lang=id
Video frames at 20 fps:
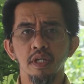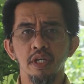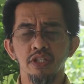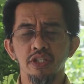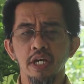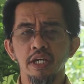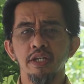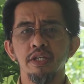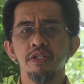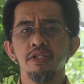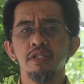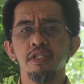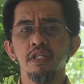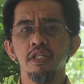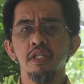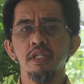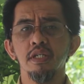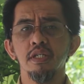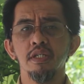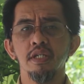kita
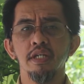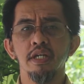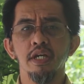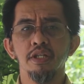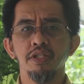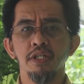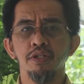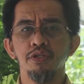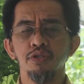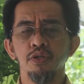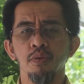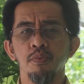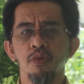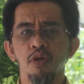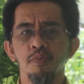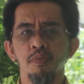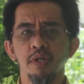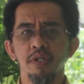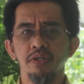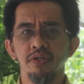isi kegiatan Saum
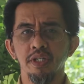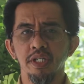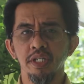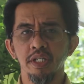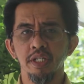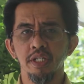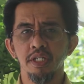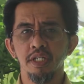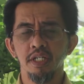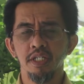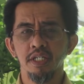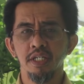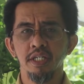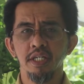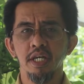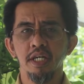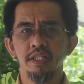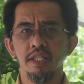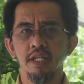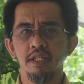Ramadan ini dengan
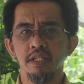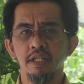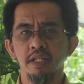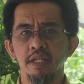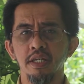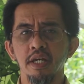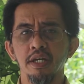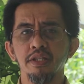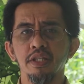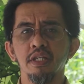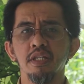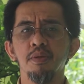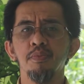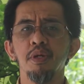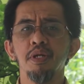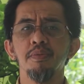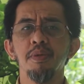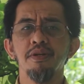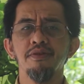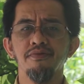kegiatan-kegiatan yang
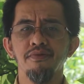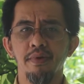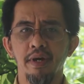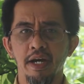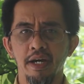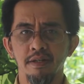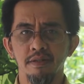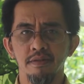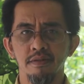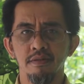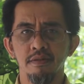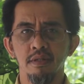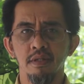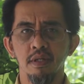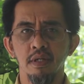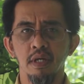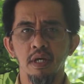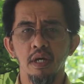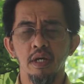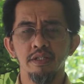bermanfaat,
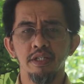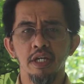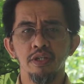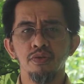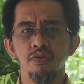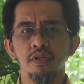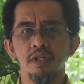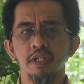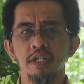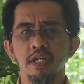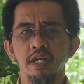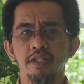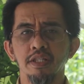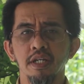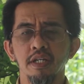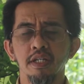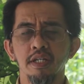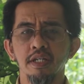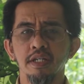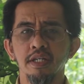yaitu
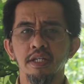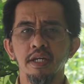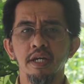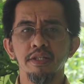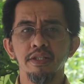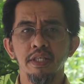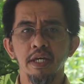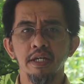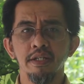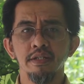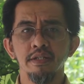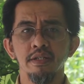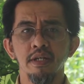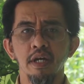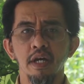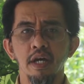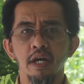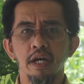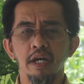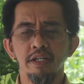kegiatan-kegiatan
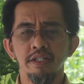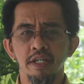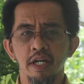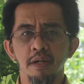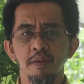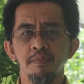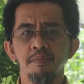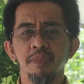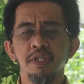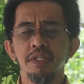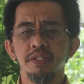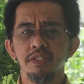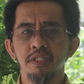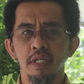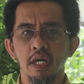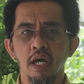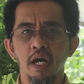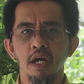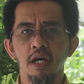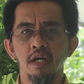yang
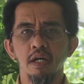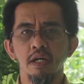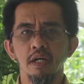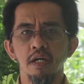bisa